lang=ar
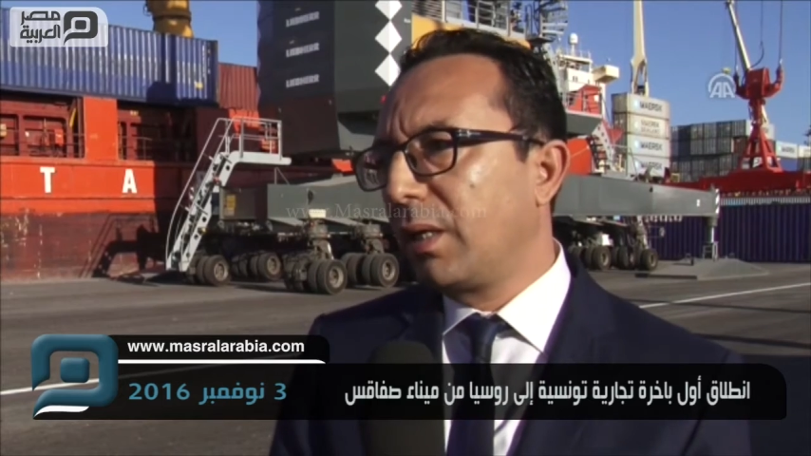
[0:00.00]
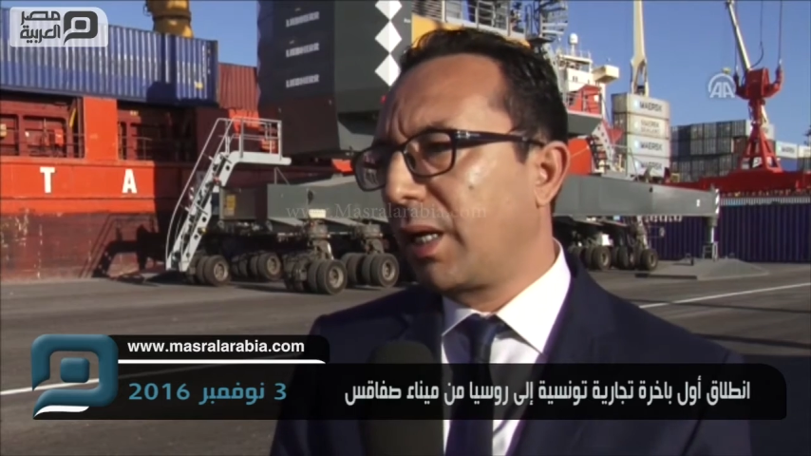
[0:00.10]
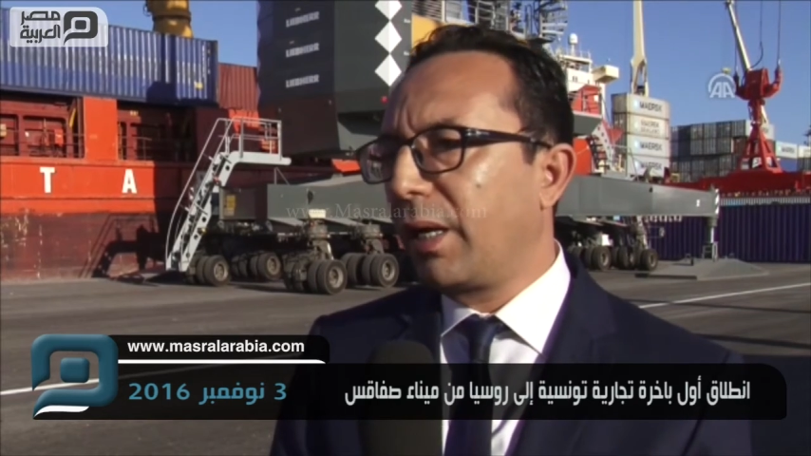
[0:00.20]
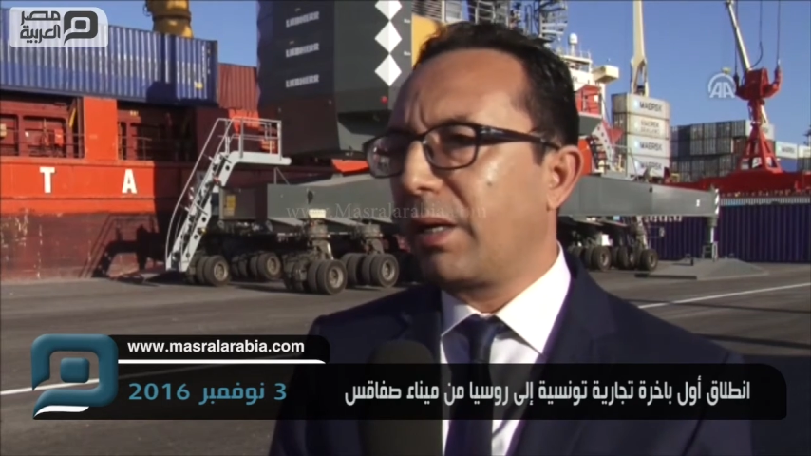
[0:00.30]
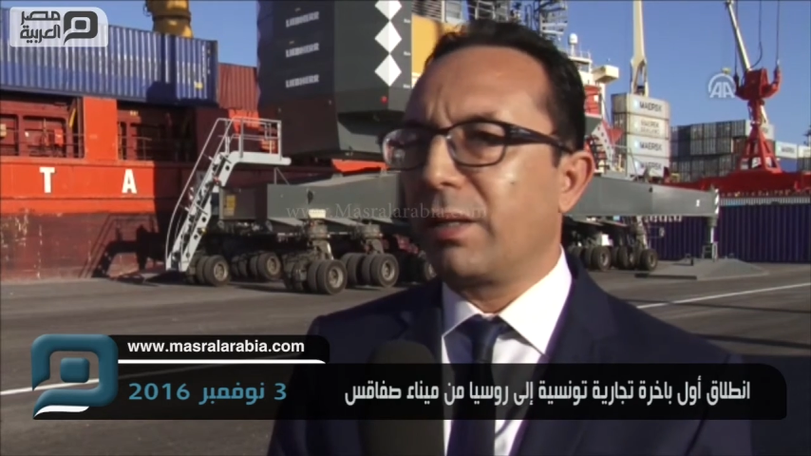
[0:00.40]

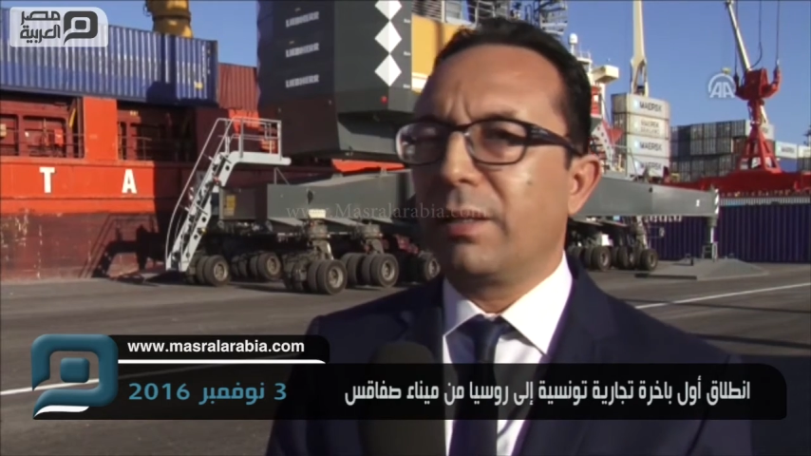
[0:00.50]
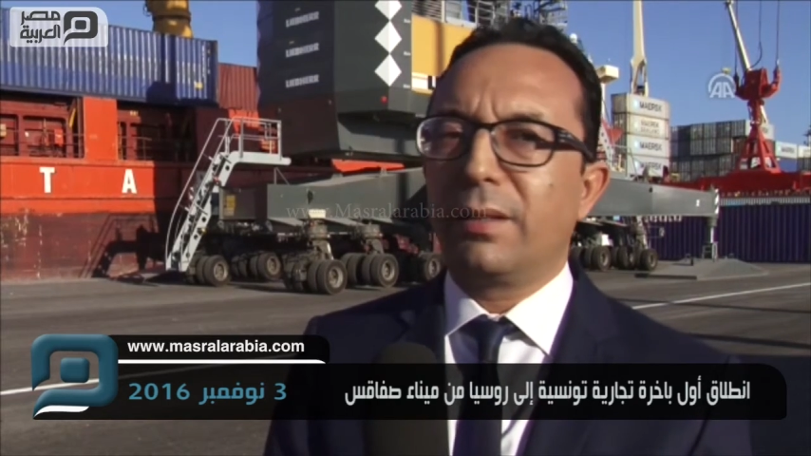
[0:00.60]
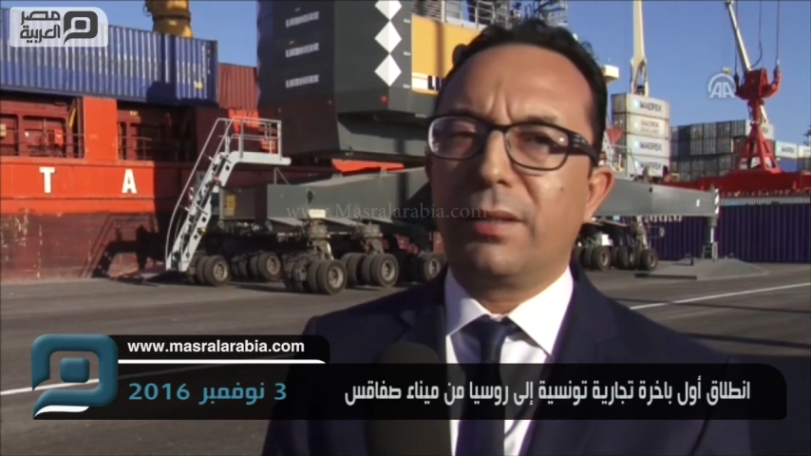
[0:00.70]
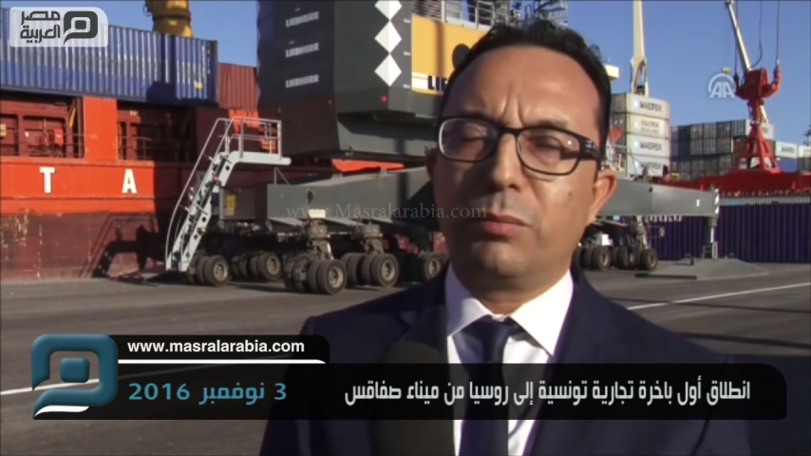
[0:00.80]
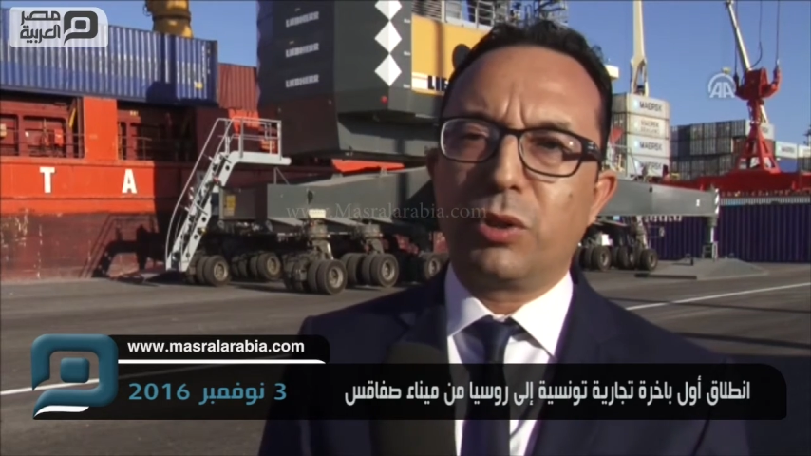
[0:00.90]
غير
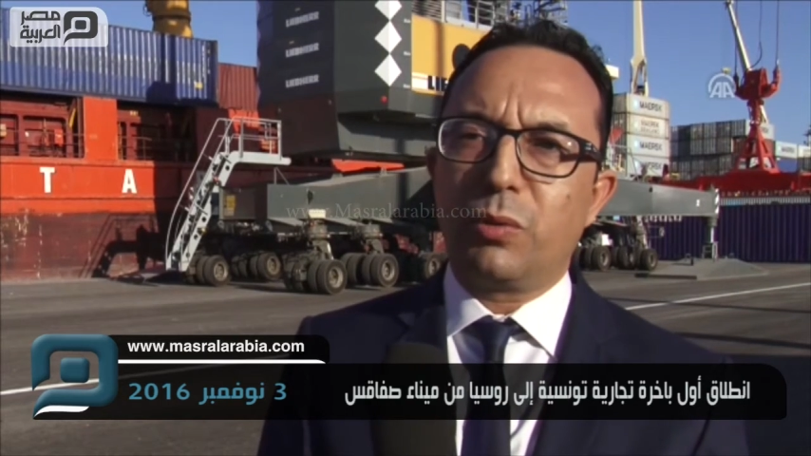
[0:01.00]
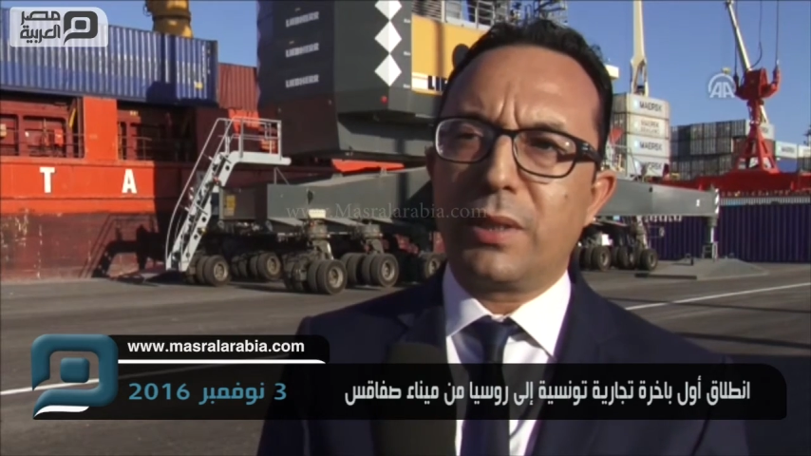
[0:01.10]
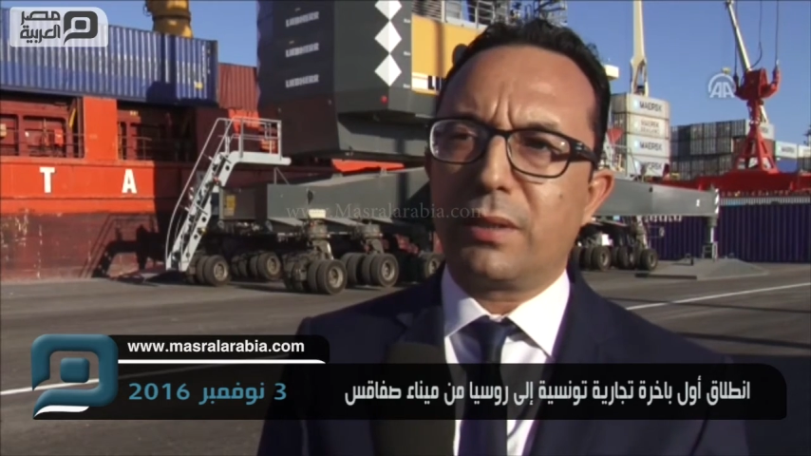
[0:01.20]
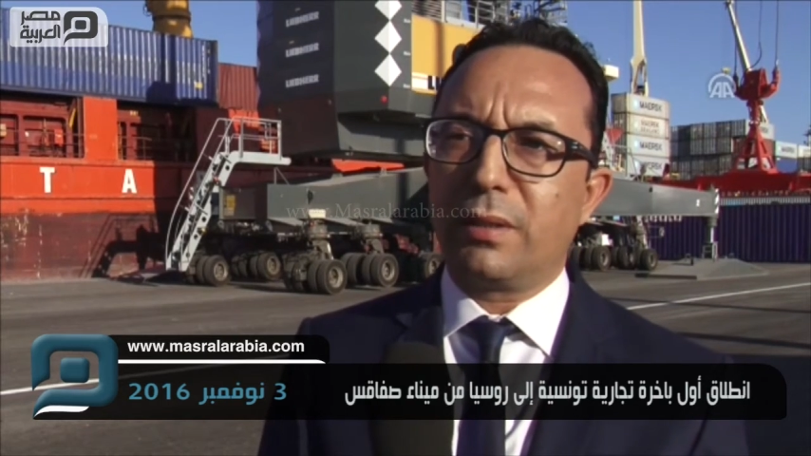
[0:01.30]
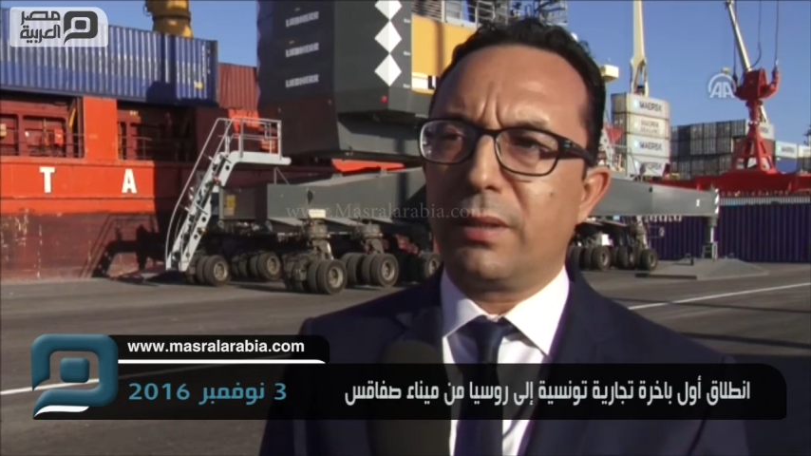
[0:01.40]

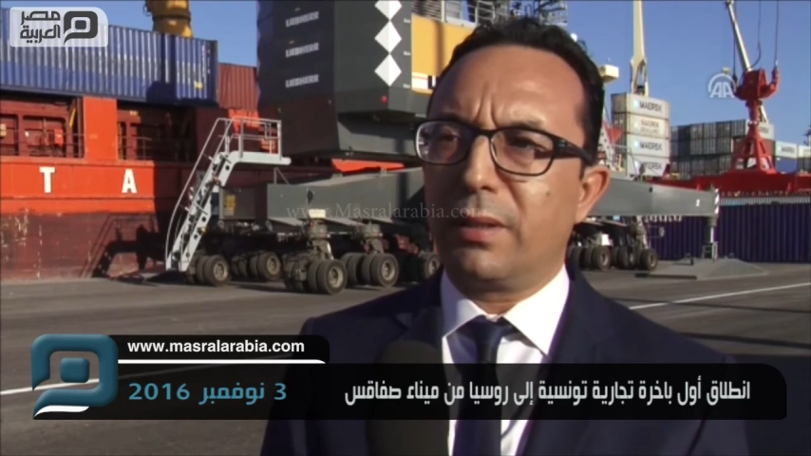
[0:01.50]
متوازن